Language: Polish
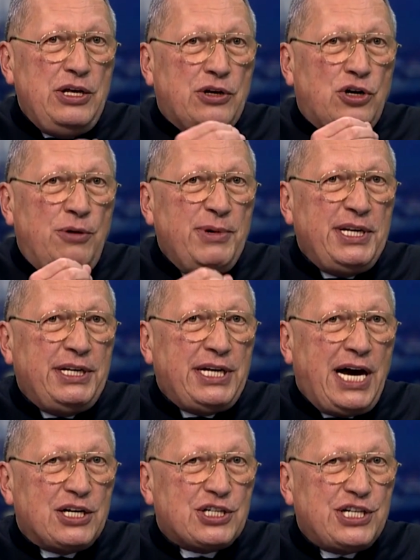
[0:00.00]
I
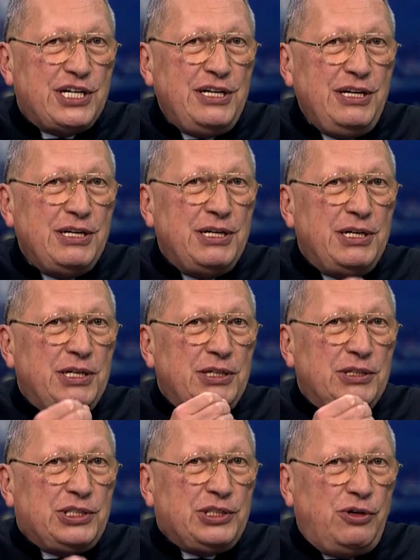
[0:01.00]
komentarze
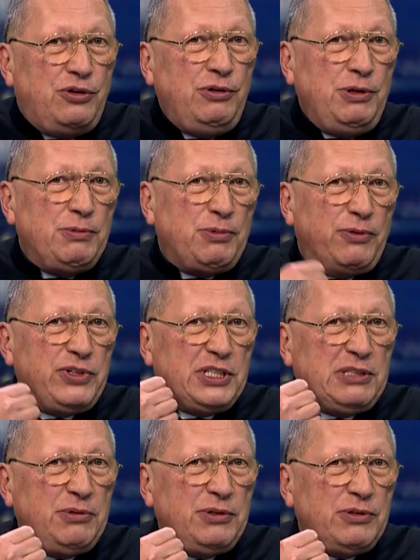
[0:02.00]
są
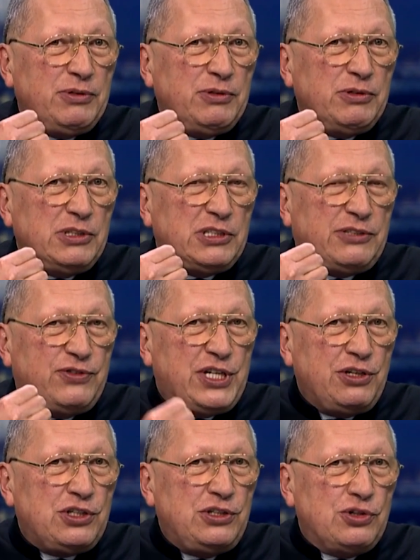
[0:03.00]
powiedzmy z
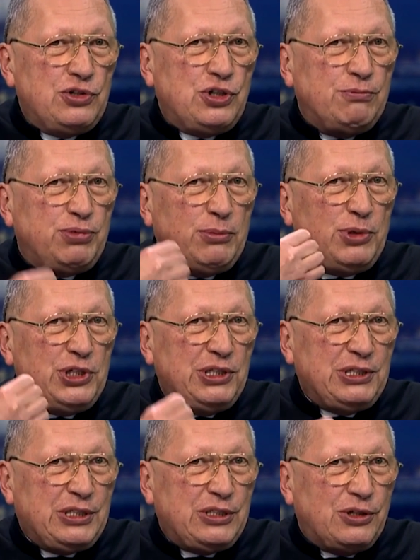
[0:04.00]
wdzięcznością po
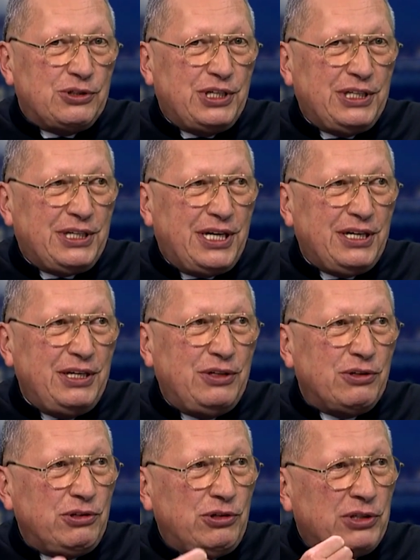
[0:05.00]
mojej stronie, tak? I
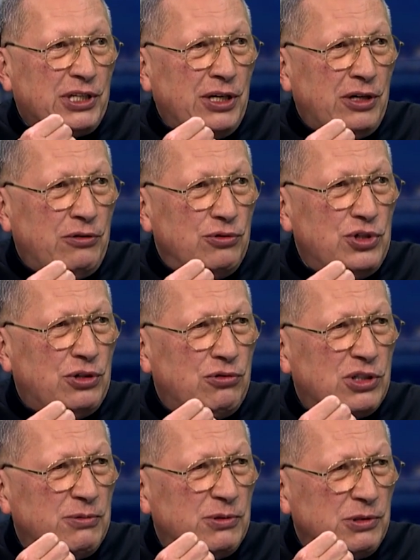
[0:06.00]
to, i to takich ludzi,
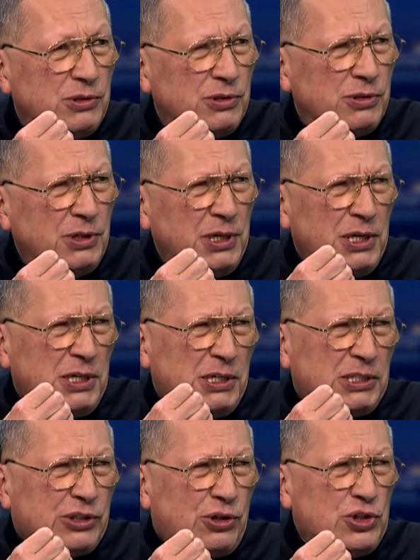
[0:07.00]
którzy y,
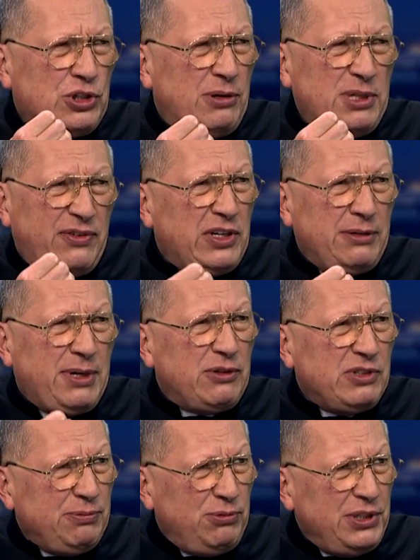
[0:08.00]
z Kościołem niewiele
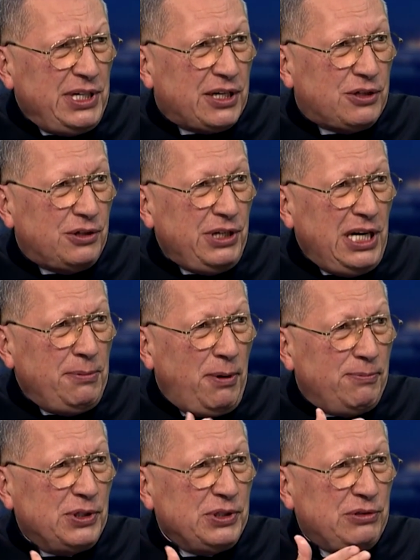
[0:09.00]
mają wspólnego, no ale
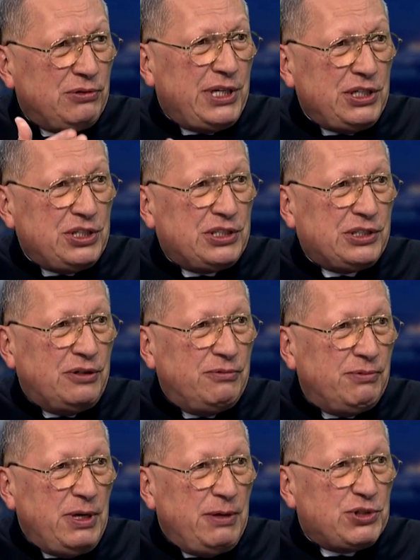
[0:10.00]
po prostu też
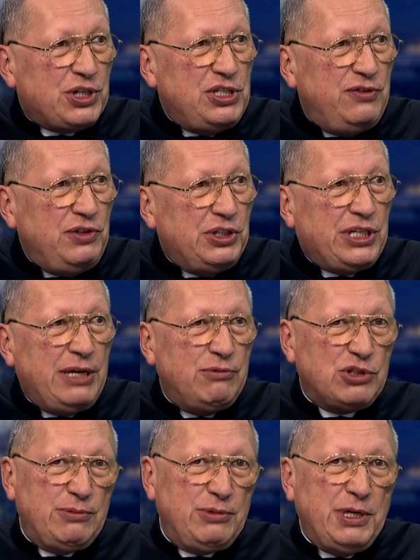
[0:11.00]
są przeciwni
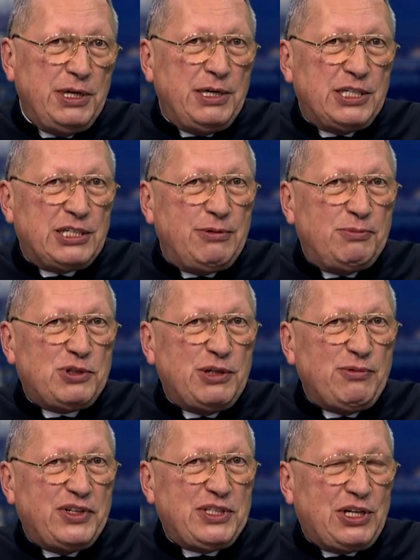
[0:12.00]
temu, żeby, żeby
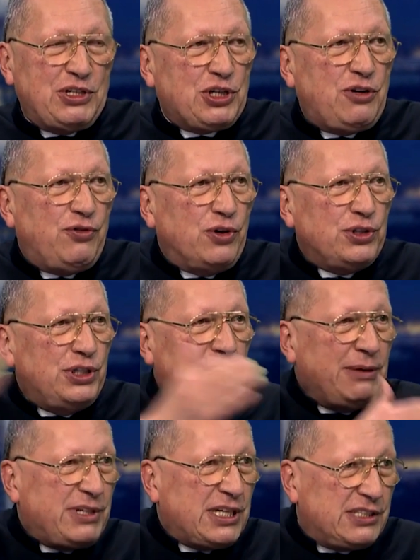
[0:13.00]
przyjmować jakieś kwoty
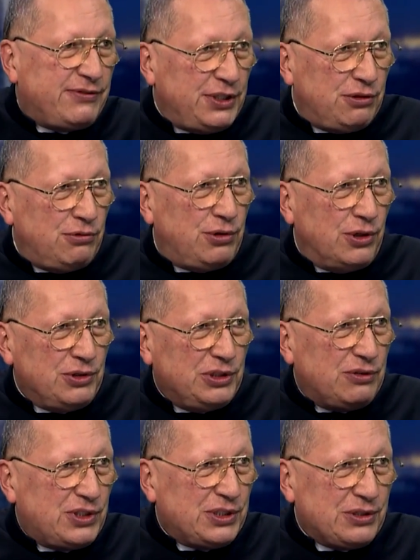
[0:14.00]
tam tak zwanych
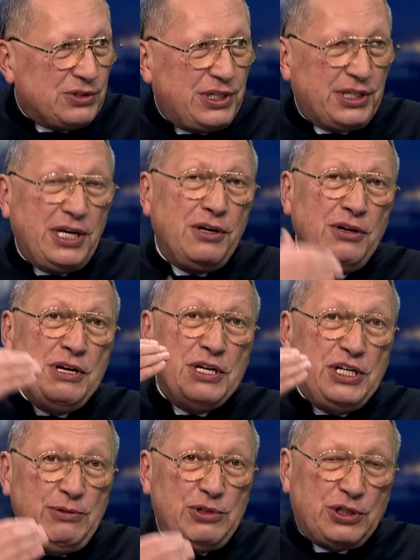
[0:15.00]
uchodźców czy coś takiego.
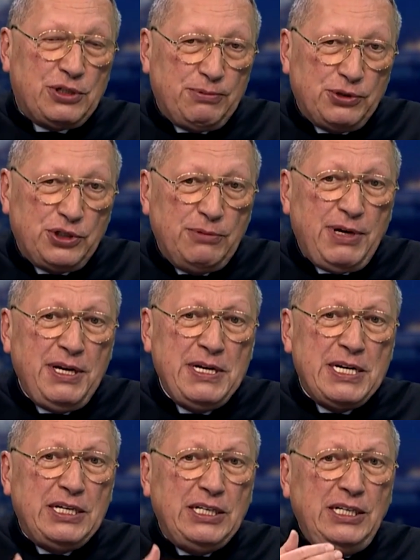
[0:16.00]
Im się to podoba
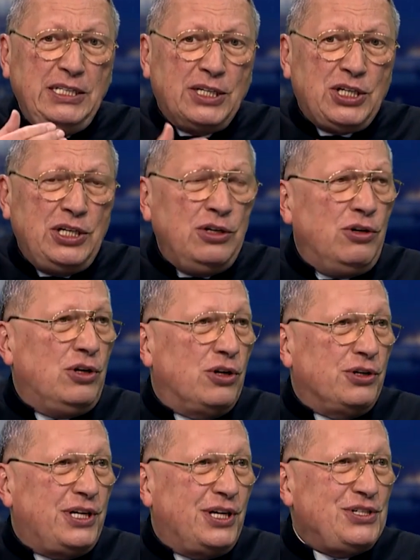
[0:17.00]
i zaczęli
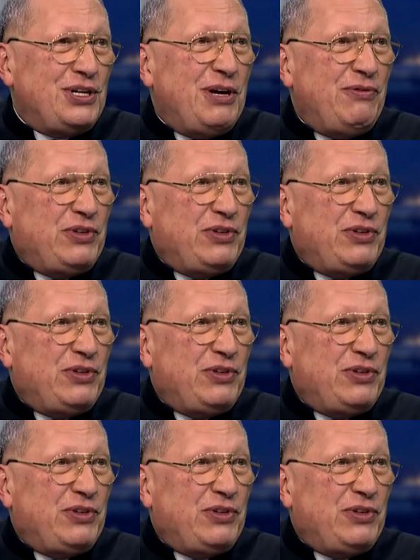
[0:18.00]
oglądać.